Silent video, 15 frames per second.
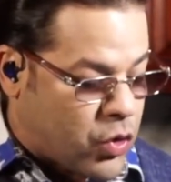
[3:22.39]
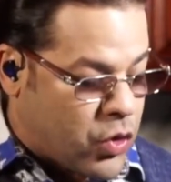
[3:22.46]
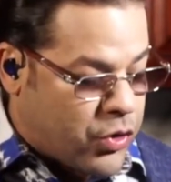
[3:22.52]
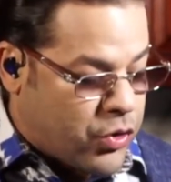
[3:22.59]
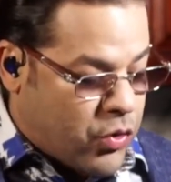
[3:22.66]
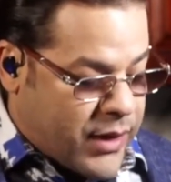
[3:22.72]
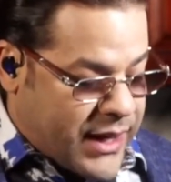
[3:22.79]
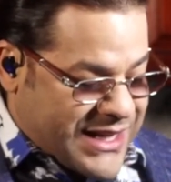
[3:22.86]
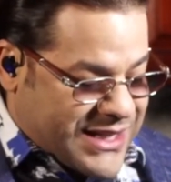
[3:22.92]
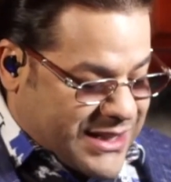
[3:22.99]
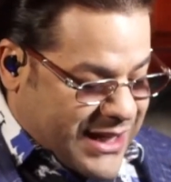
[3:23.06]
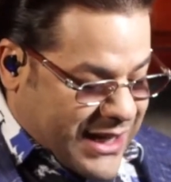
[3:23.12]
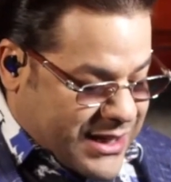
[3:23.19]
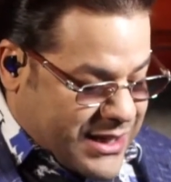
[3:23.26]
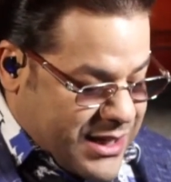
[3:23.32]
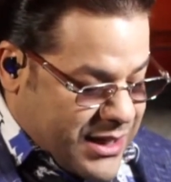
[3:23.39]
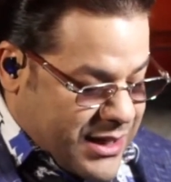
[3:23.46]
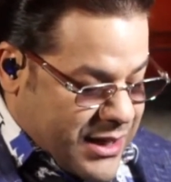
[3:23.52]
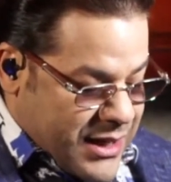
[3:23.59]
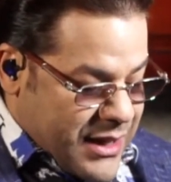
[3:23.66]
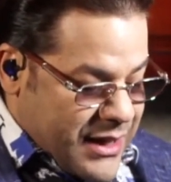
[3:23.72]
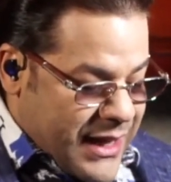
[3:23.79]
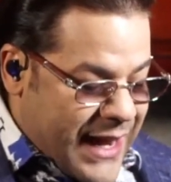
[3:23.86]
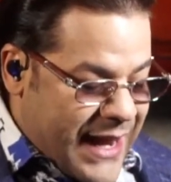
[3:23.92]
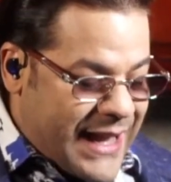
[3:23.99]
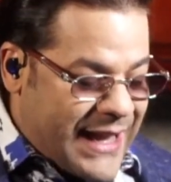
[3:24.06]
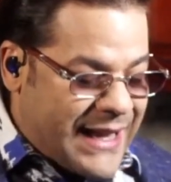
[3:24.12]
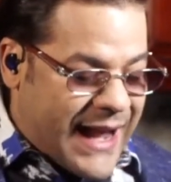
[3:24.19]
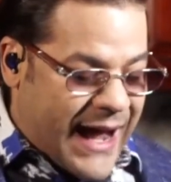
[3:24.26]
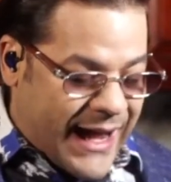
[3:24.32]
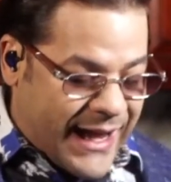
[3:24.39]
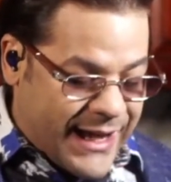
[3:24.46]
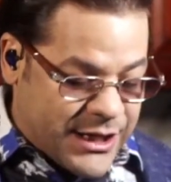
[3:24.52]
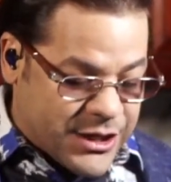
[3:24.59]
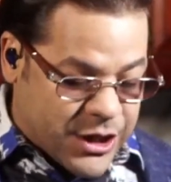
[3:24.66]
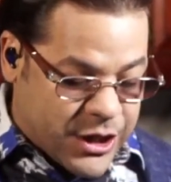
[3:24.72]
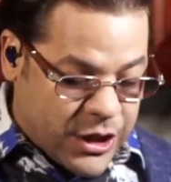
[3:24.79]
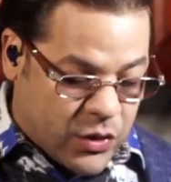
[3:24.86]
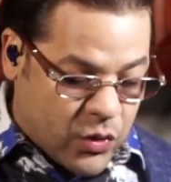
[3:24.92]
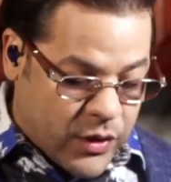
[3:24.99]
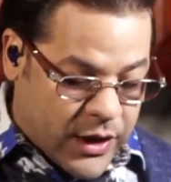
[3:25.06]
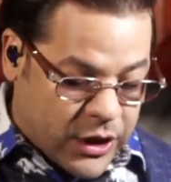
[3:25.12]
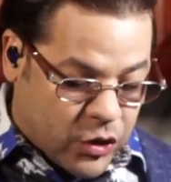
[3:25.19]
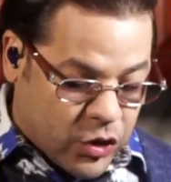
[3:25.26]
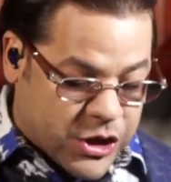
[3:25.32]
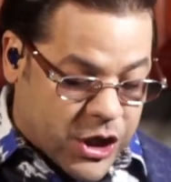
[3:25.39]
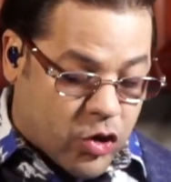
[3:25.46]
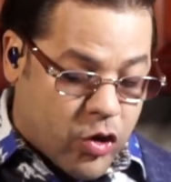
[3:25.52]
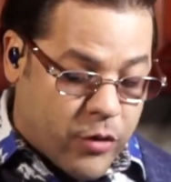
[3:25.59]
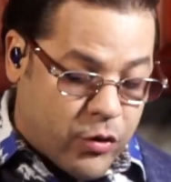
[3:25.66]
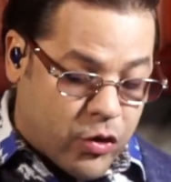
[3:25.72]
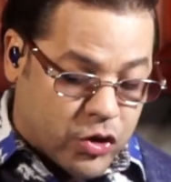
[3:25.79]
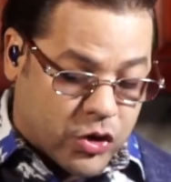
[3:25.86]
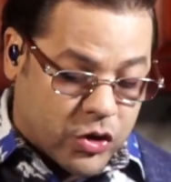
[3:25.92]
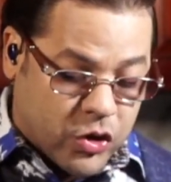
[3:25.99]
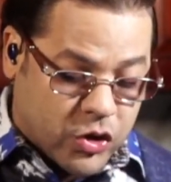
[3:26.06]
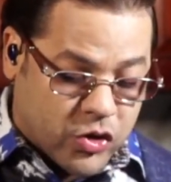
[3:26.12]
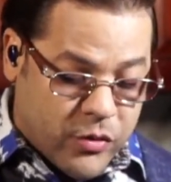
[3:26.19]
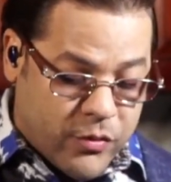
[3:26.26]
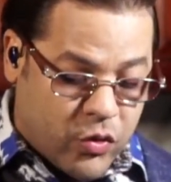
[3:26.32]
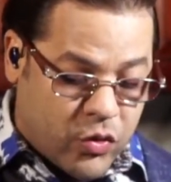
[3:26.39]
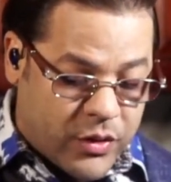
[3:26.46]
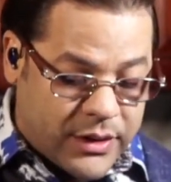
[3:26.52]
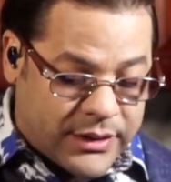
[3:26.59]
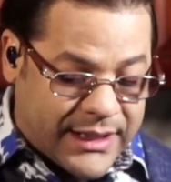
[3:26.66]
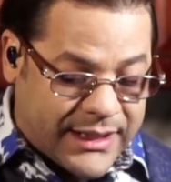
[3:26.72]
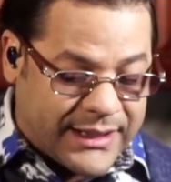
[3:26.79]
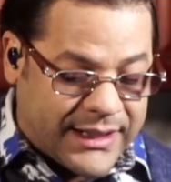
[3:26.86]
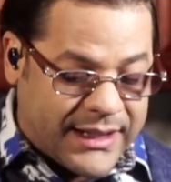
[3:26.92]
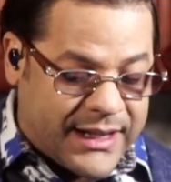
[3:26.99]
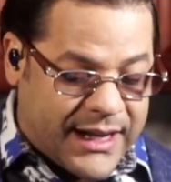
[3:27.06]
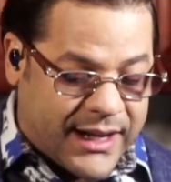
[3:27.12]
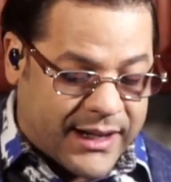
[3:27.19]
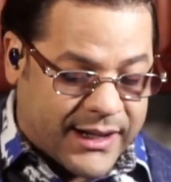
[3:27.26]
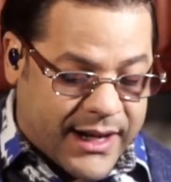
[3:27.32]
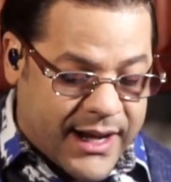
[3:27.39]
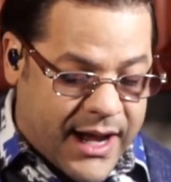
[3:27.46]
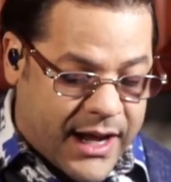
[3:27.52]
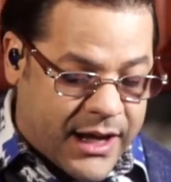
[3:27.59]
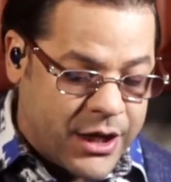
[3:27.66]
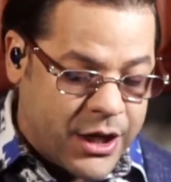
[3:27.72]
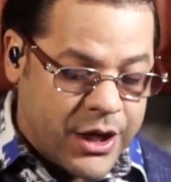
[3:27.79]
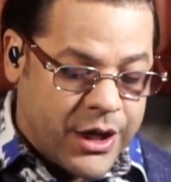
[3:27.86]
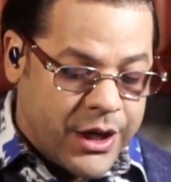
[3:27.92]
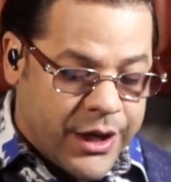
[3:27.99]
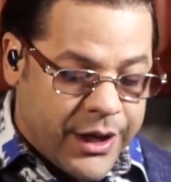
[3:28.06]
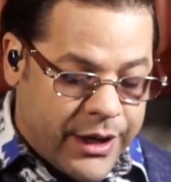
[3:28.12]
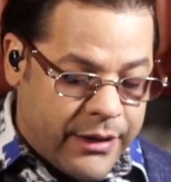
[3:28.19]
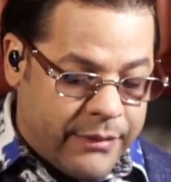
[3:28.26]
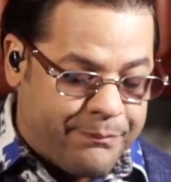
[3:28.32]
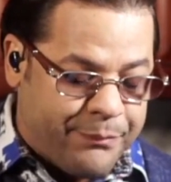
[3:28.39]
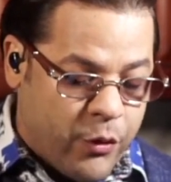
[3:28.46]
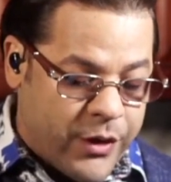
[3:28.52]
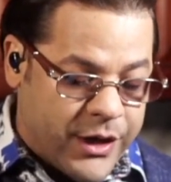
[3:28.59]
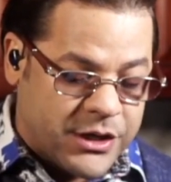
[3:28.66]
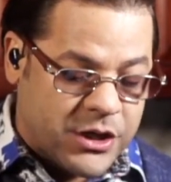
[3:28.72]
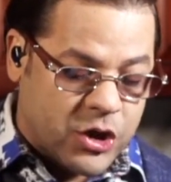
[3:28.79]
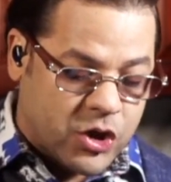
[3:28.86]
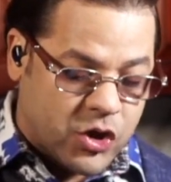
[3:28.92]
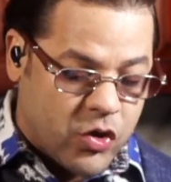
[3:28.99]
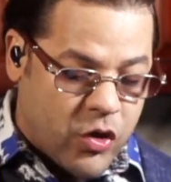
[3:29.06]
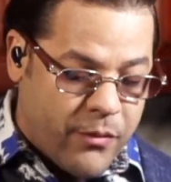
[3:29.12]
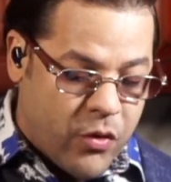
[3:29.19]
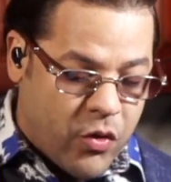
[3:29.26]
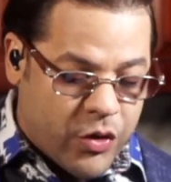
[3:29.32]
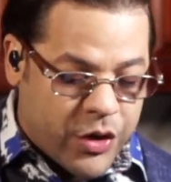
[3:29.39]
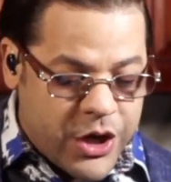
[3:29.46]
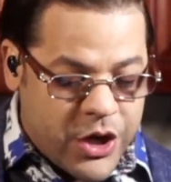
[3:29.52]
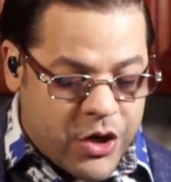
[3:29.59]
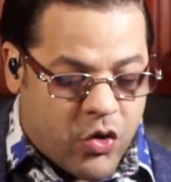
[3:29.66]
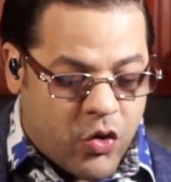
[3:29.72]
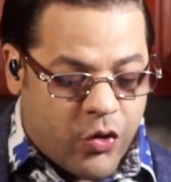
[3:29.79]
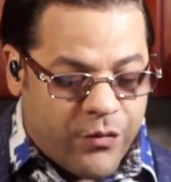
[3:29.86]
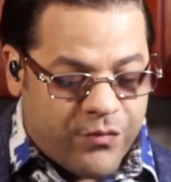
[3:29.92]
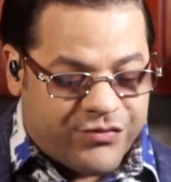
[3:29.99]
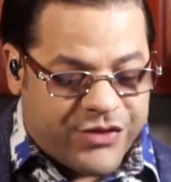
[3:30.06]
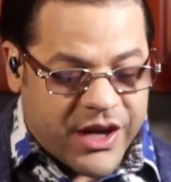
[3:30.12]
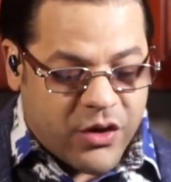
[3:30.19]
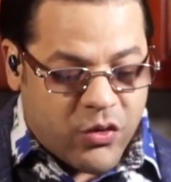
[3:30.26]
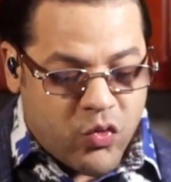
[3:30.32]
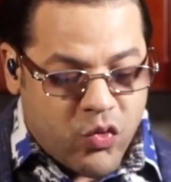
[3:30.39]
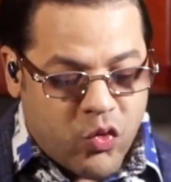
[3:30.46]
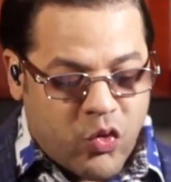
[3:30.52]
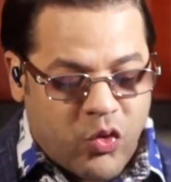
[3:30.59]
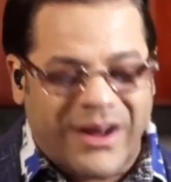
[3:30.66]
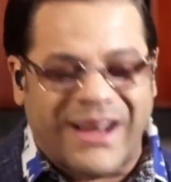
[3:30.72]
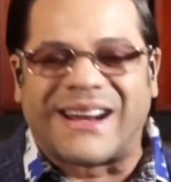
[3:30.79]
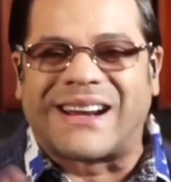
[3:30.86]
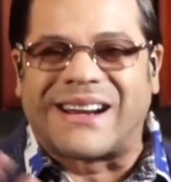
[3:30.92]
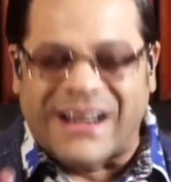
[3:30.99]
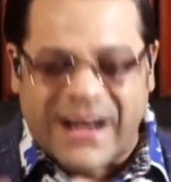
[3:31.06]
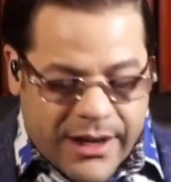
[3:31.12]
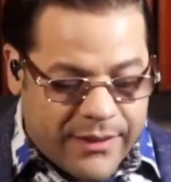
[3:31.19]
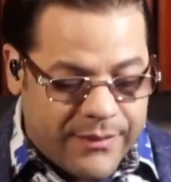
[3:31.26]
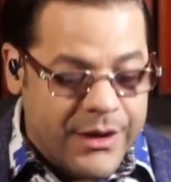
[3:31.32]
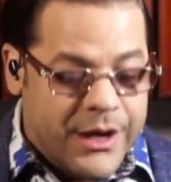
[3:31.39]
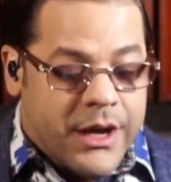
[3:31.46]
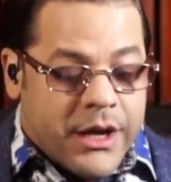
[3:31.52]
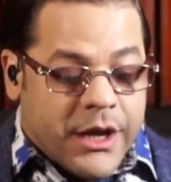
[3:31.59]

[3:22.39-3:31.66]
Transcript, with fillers: Todo está aquí en la escritura. Entonces, como nosotros somos del linaje real, eh, pues somos hijos de un rey.